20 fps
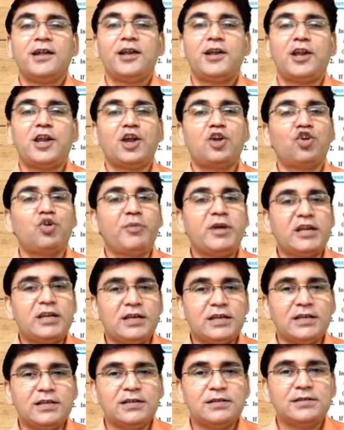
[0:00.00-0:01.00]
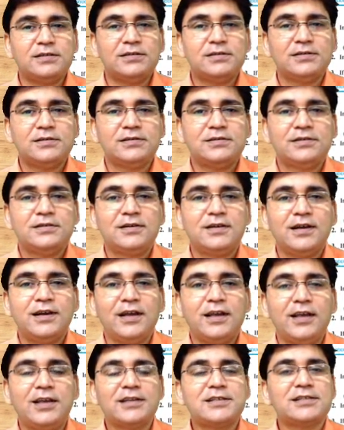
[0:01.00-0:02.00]
ट्रिग्नोमेट्री
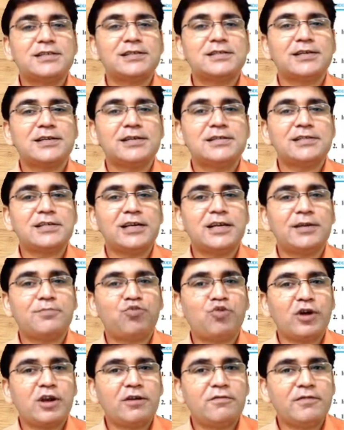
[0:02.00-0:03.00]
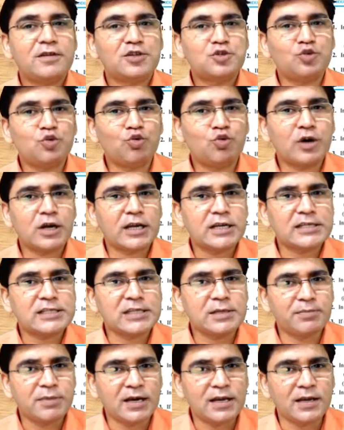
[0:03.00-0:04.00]
एक्सरसाइज 8.1 शुरू करने
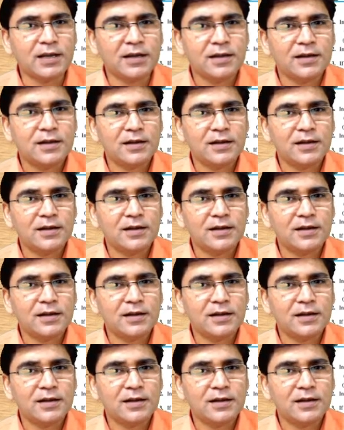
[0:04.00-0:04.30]
से पहले